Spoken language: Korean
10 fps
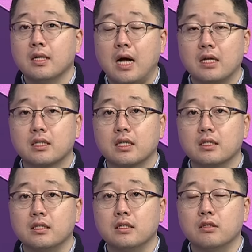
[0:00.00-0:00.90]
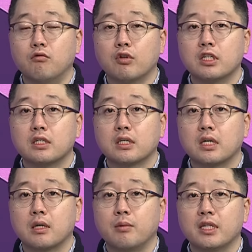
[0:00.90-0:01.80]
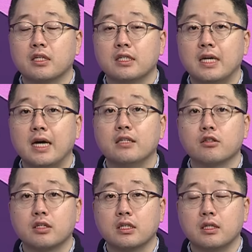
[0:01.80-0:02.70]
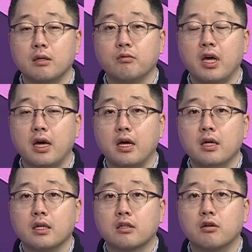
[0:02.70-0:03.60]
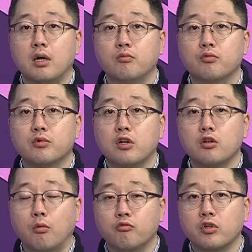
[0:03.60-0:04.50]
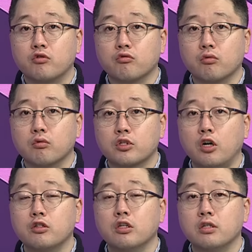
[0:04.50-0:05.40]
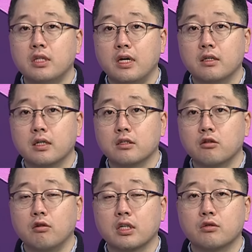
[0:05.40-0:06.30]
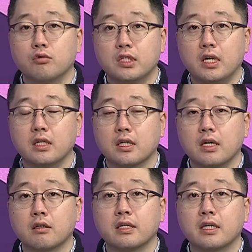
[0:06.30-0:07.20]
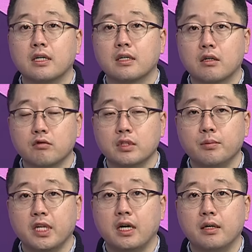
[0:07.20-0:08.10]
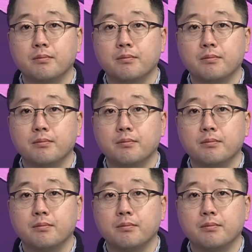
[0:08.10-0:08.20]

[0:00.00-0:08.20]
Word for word: 아직까지는 원자재 가격 반등이 제한적이기 때문에 그러한 부분들을 염두에 두고 천천히 대응하는 전략이 좋지 않을까 이렇게 생각을 하고 하고 있습니다.